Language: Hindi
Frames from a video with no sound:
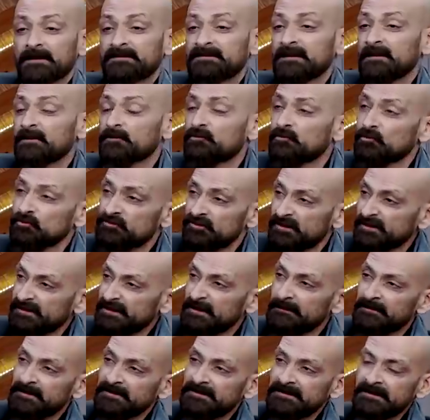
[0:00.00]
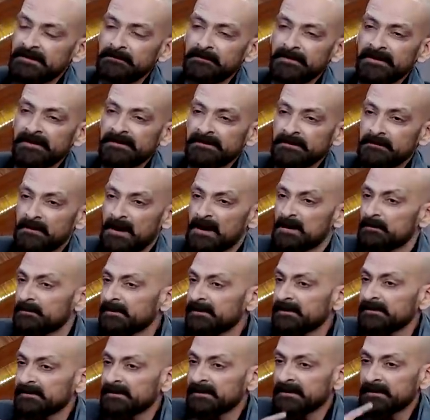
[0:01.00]
अच्छा दूसरी ये भी थी मेरे
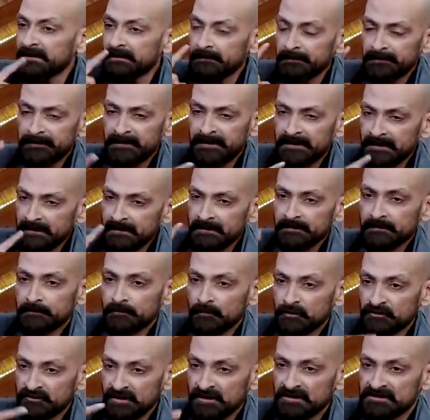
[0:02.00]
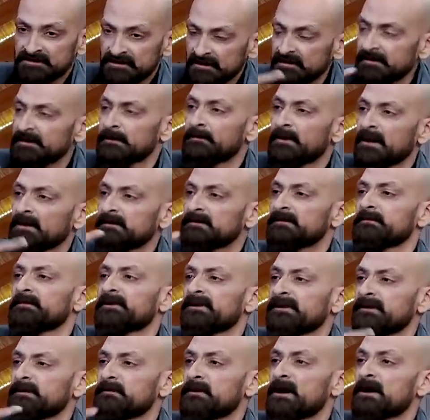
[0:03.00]
दिमाग में एक ये भी मुसलसल ये बात
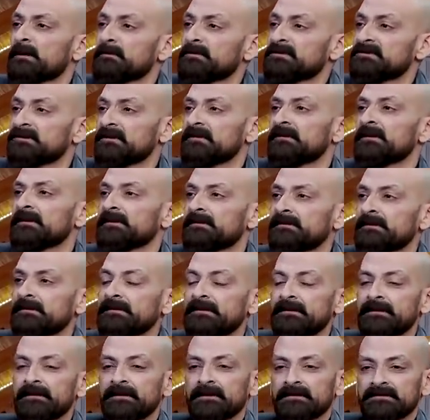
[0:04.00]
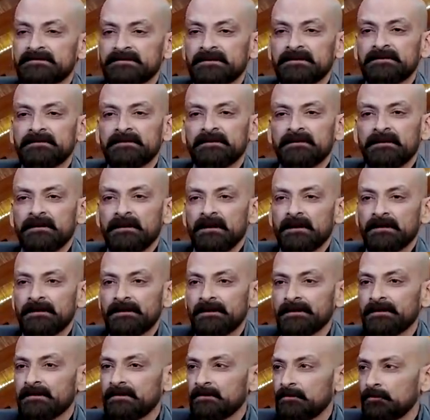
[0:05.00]
मेरे दिमाग में चल रही थी कि असद
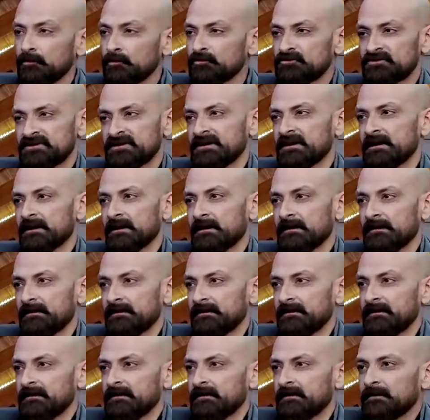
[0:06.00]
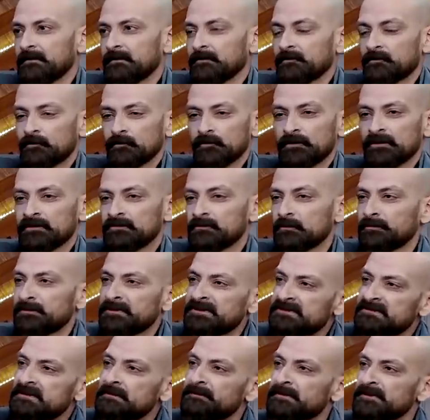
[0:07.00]
अगर लूज किया हम्म। तो ये जो
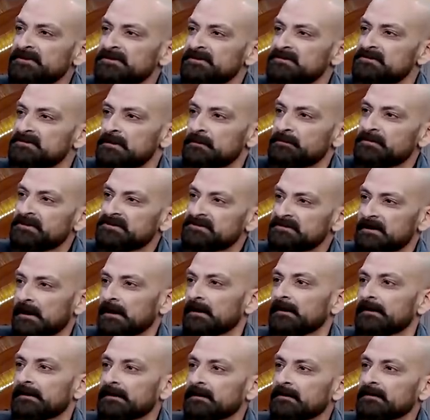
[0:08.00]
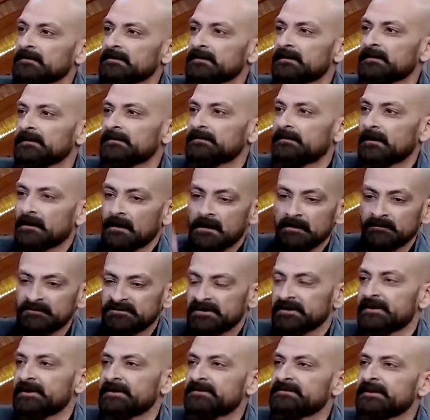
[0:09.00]
पीछे 25-26 साल है ना ये
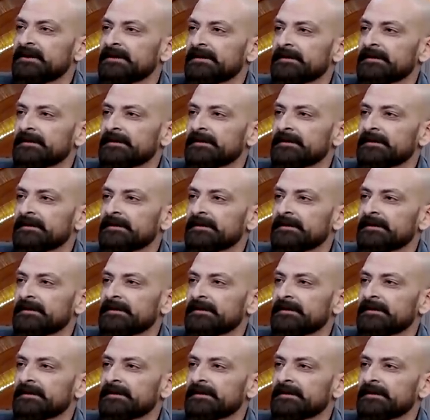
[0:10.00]
धड़ाम से गिर